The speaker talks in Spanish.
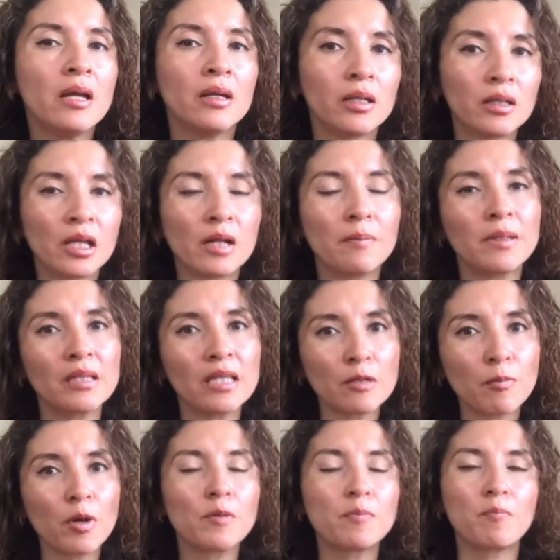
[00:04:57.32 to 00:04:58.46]

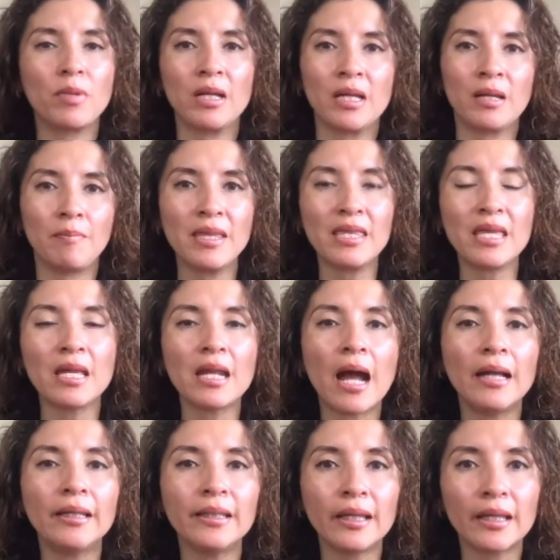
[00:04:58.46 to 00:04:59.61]
interpretar, por pues, eh, pedir a
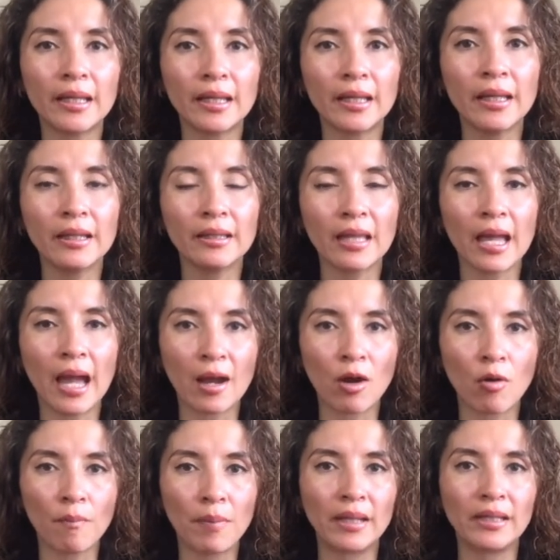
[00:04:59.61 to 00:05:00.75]
alguien que te
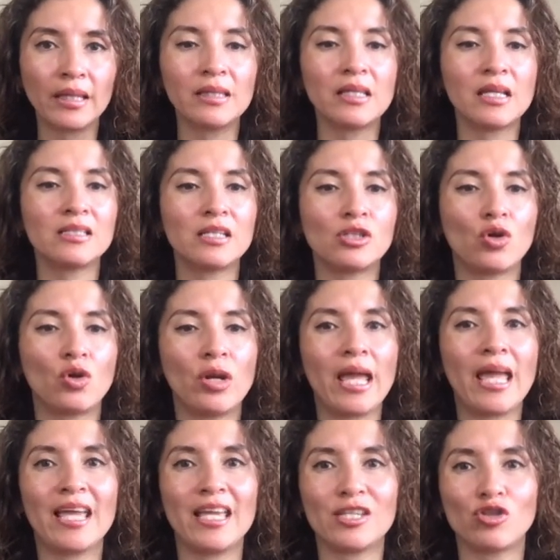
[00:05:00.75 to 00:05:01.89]
acompañe y te asesore
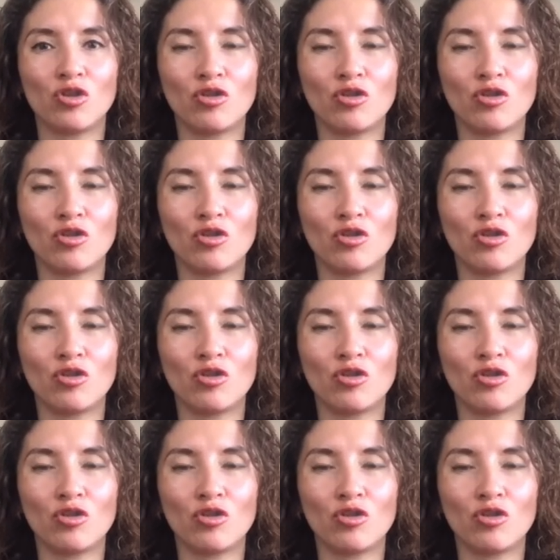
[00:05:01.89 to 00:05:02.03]
en esto, ¿no